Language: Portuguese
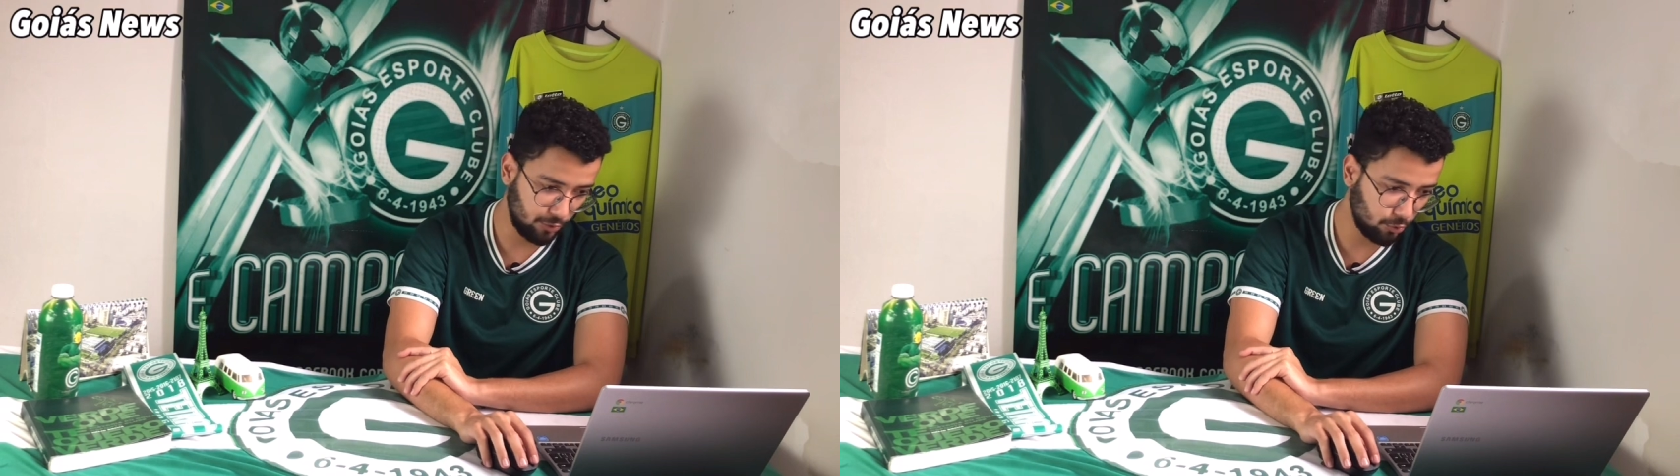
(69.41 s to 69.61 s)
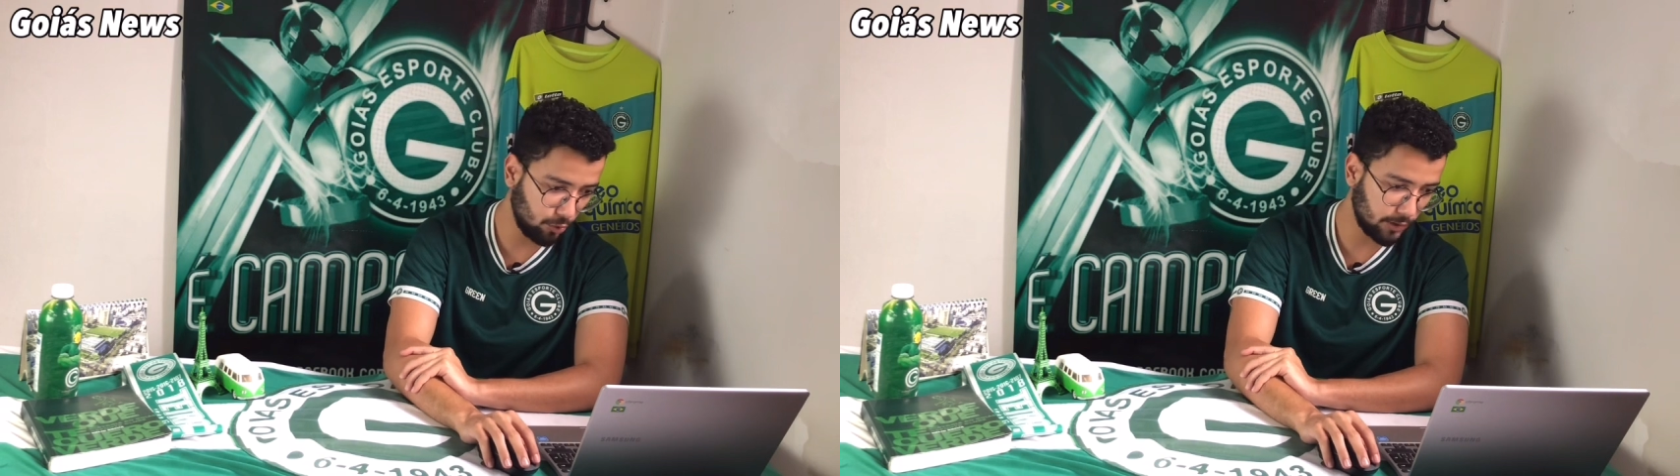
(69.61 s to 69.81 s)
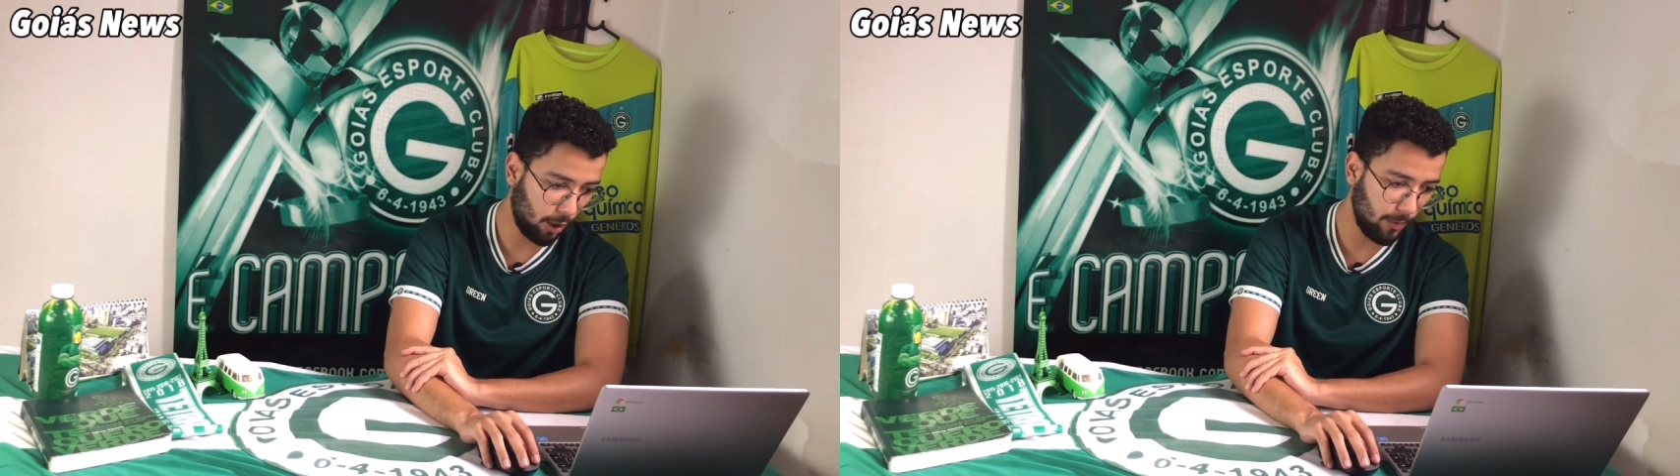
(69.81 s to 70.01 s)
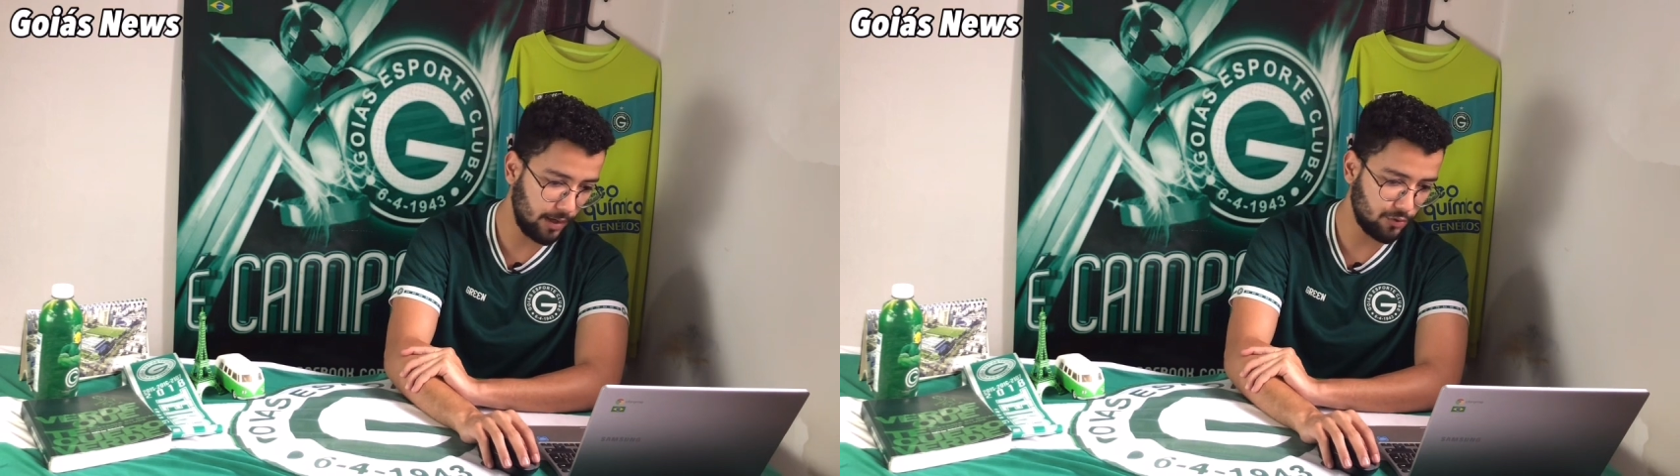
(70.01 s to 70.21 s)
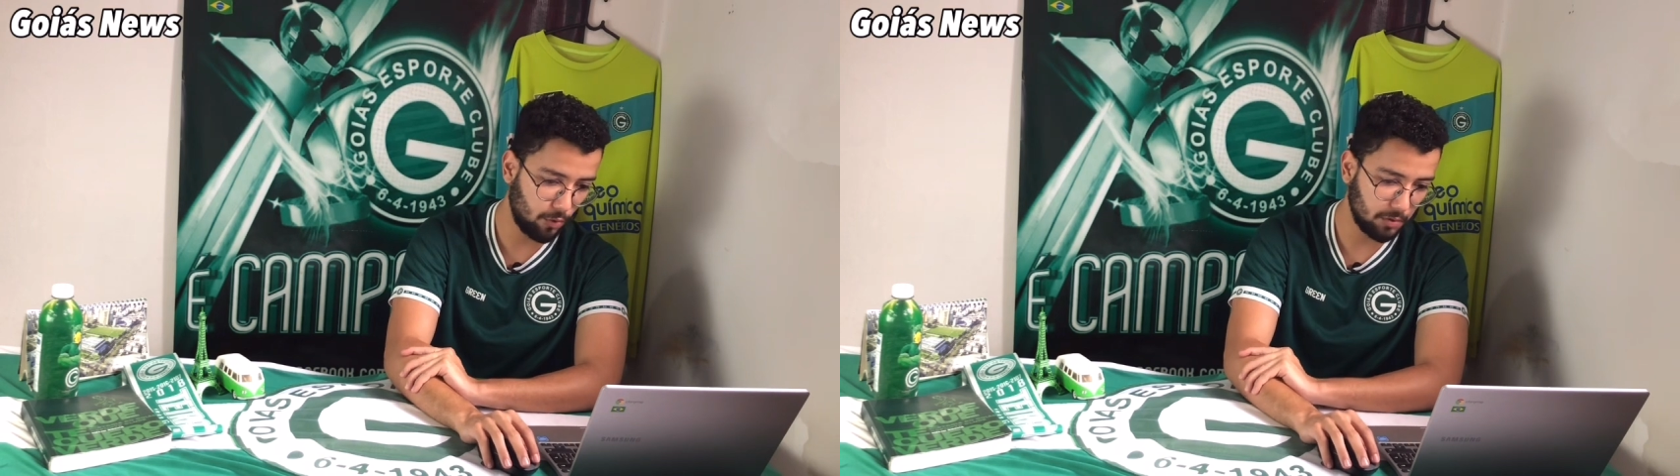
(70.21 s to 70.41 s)
No total,
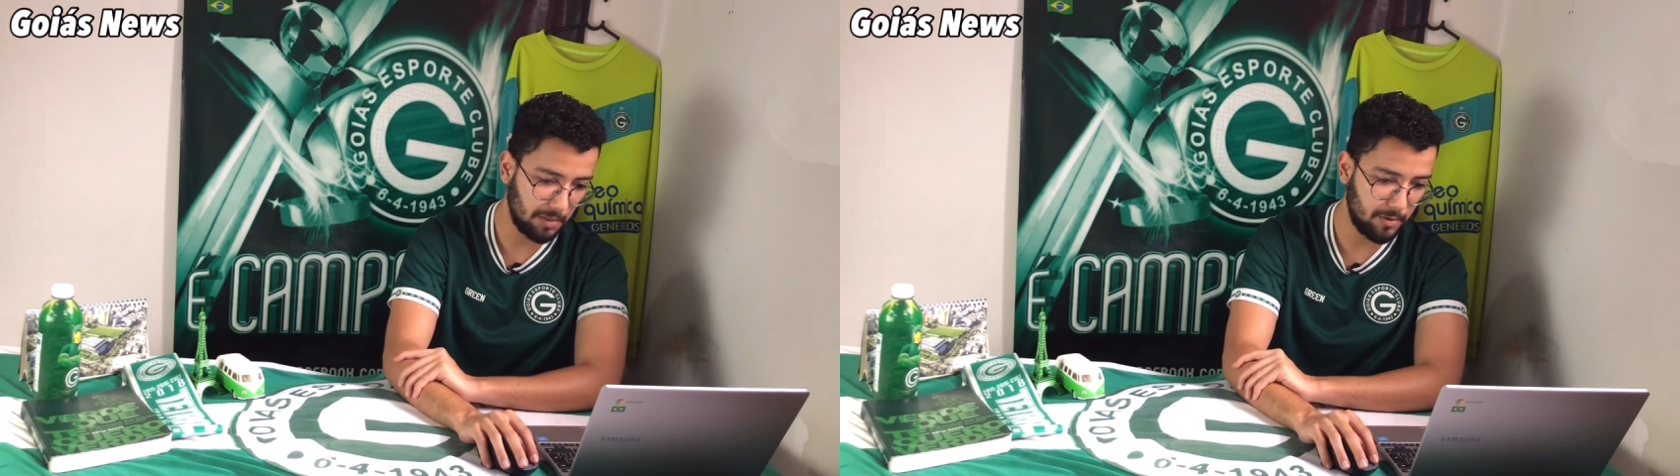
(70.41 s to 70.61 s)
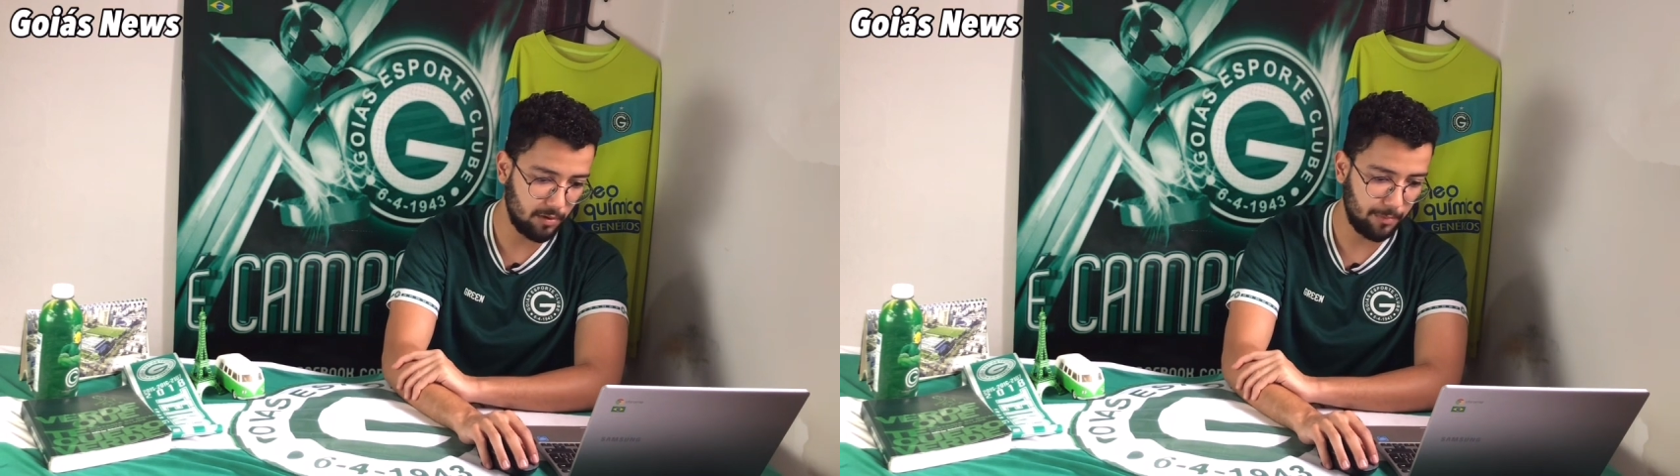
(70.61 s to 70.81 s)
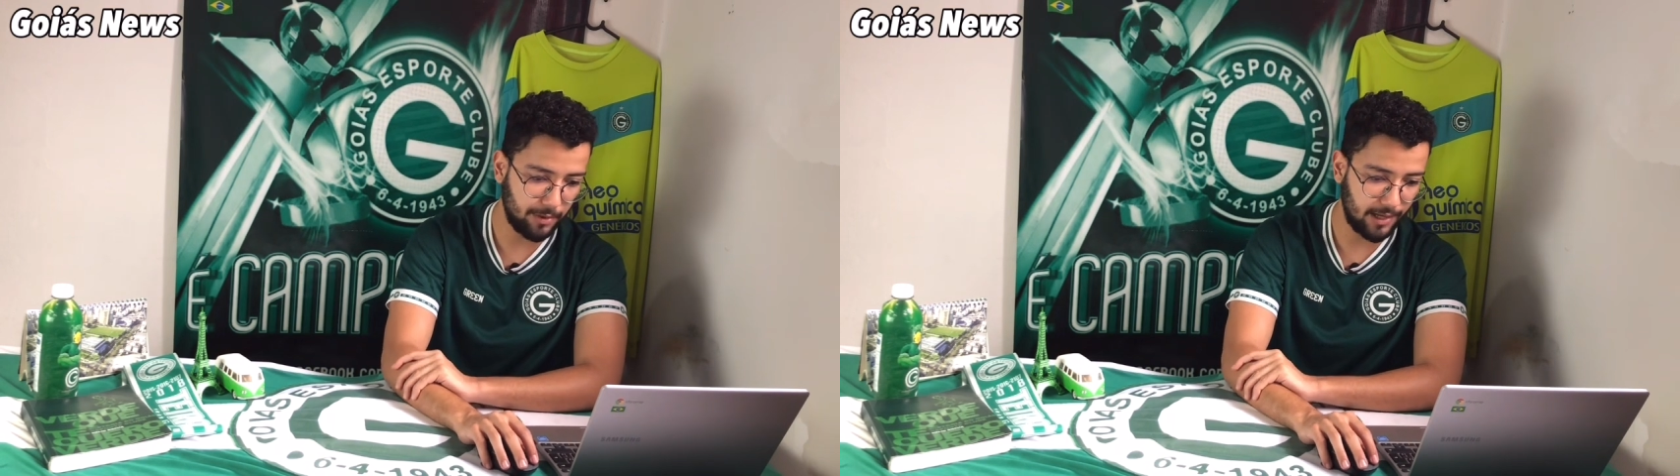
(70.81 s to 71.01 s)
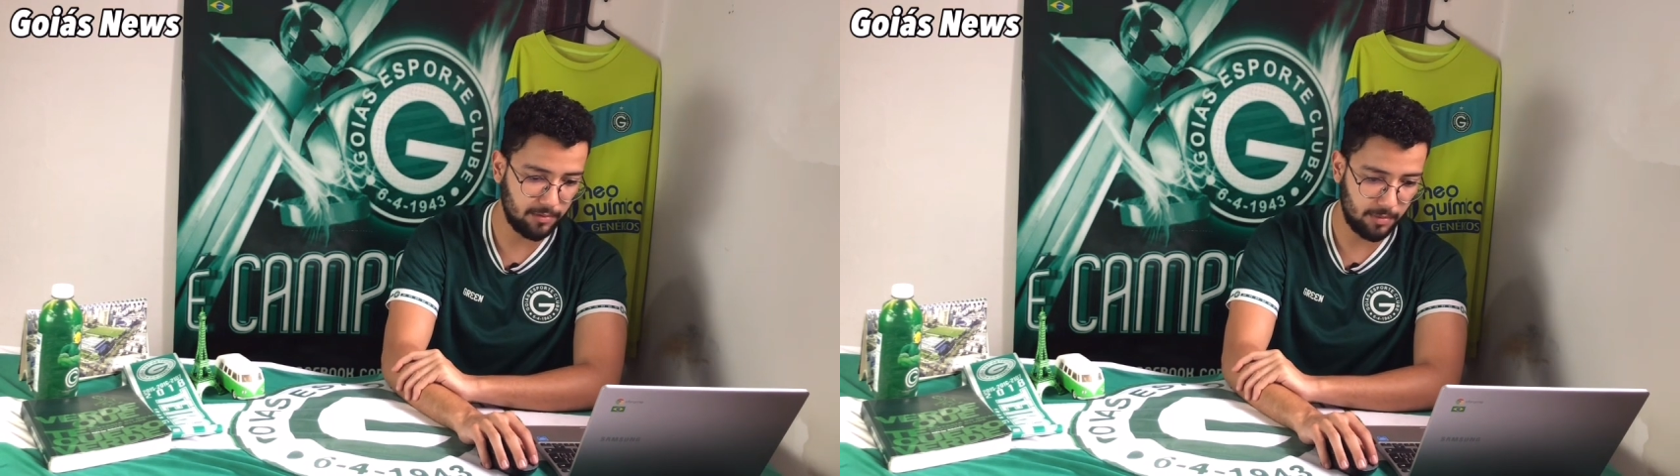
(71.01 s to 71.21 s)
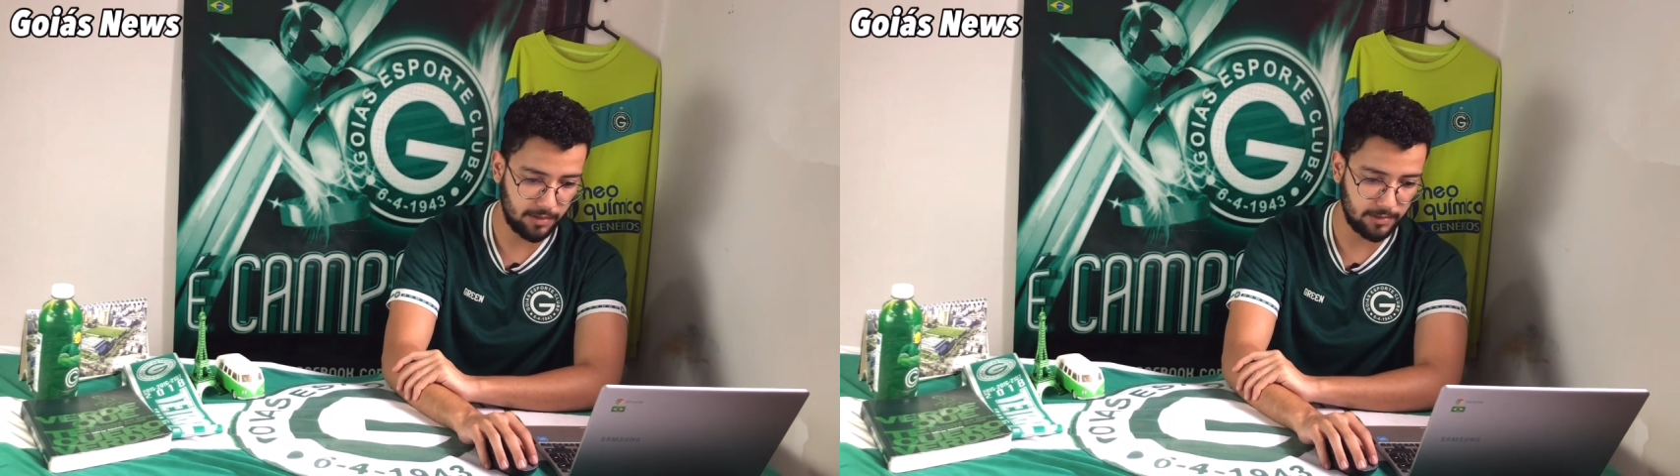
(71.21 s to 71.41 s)
ele jogou também o
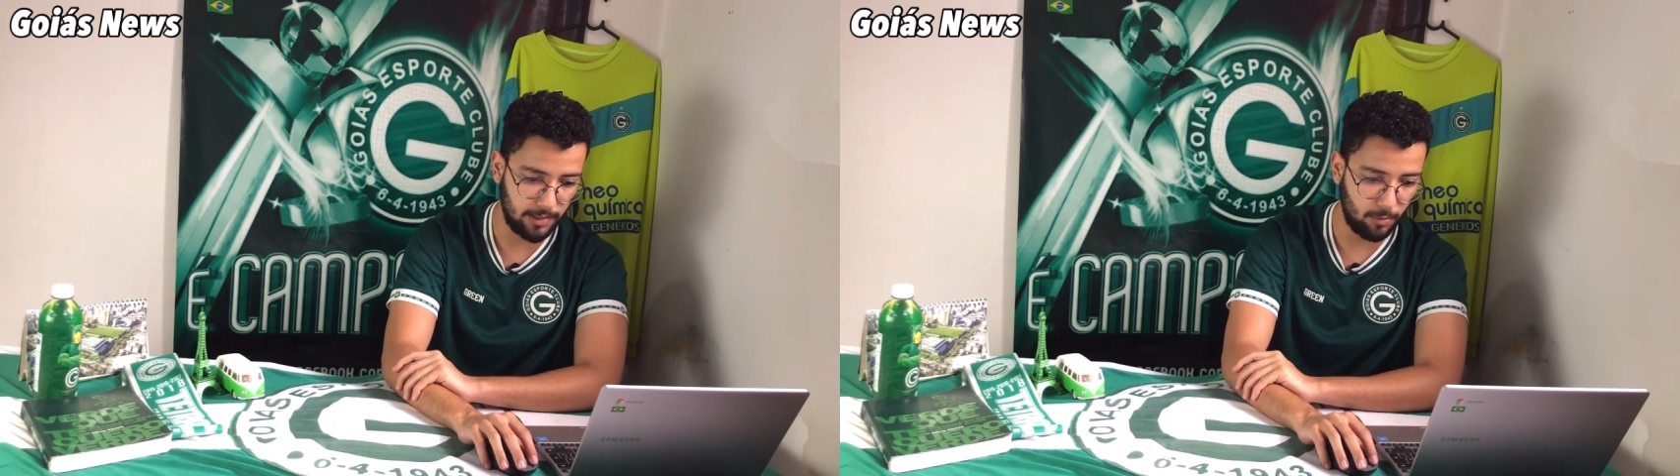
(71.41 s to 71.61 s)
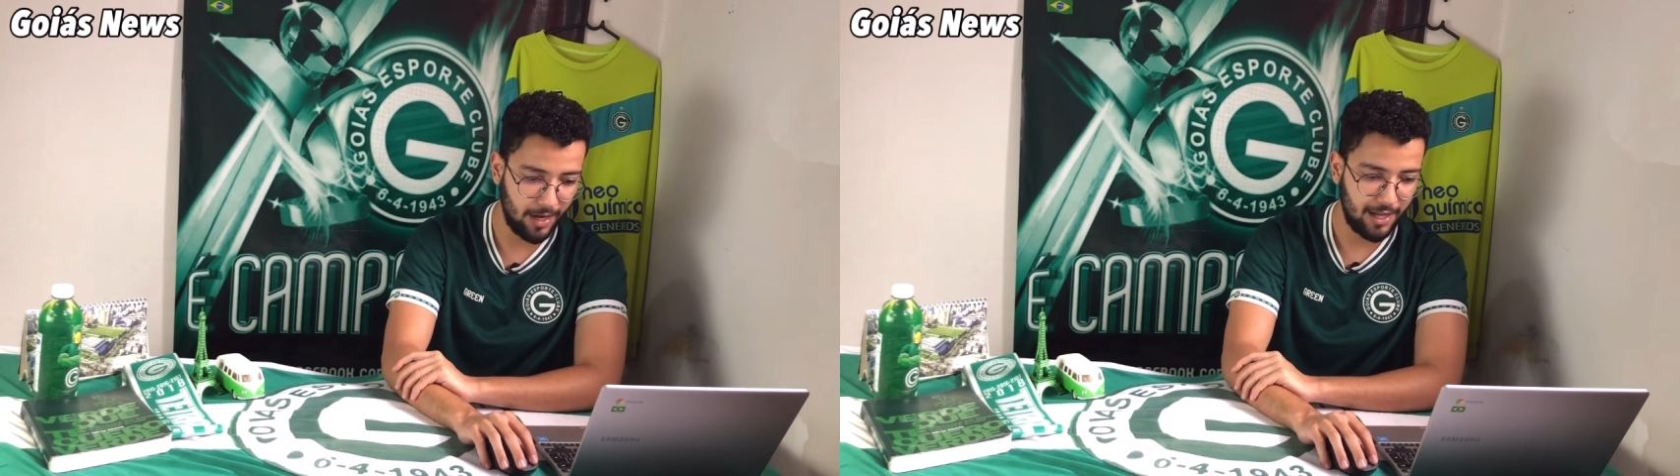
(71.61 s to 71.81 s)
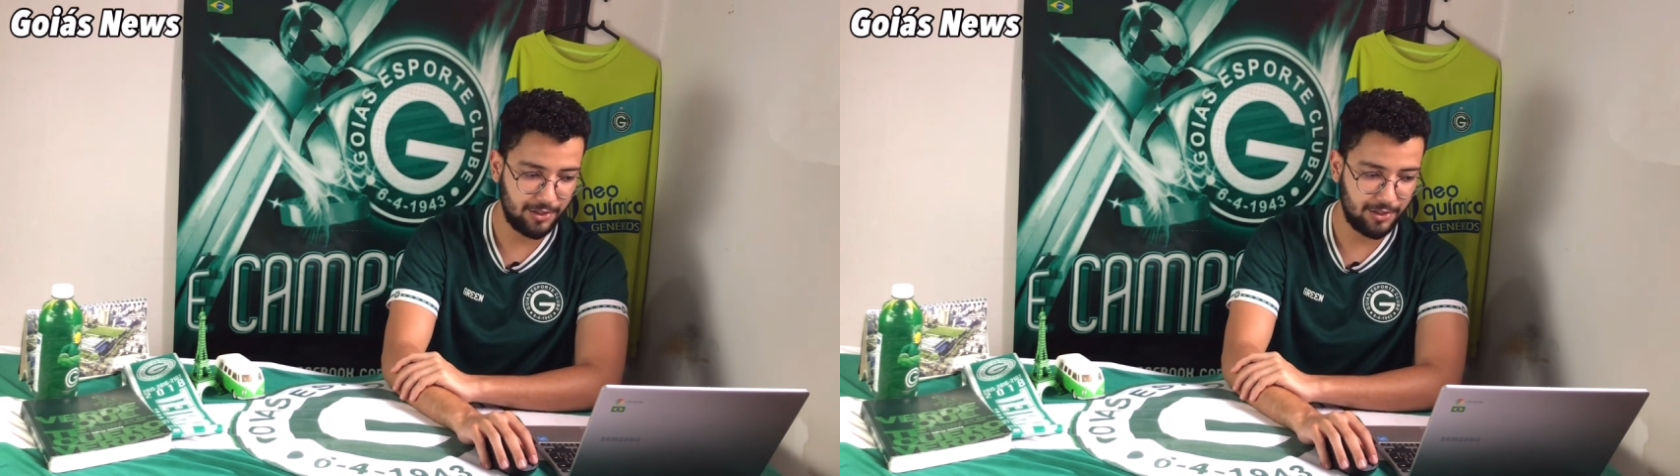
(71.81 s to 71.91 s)
Campeonato Brasileiro